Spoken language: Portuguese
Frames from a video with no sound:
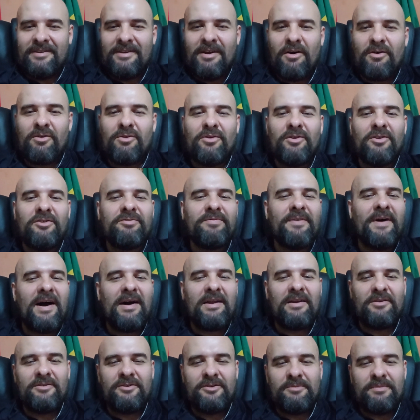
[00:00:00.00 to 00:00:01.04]
Alguns
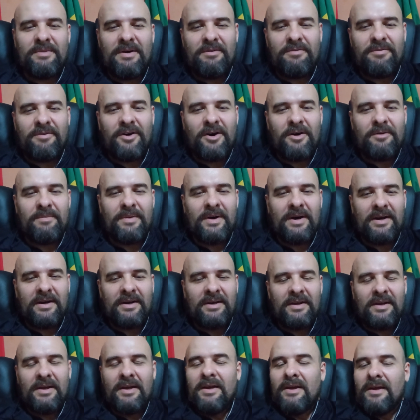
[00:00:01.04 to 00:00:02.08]
falam de uma forma